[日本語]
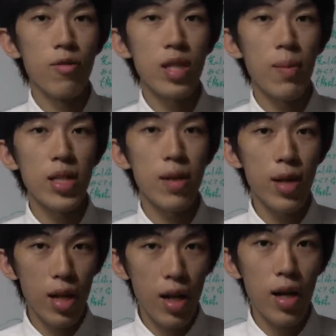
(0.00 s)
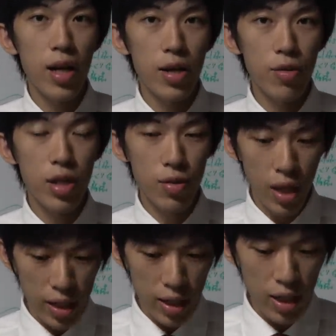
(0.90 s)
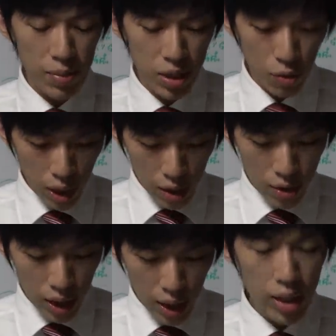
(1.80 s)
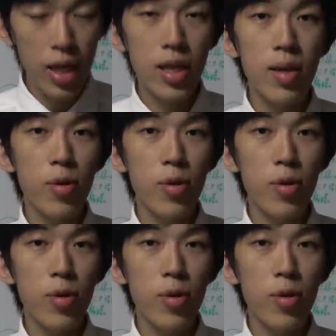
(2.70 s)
さまざまな、えー、料金の体系がありましてお金をいただいてやった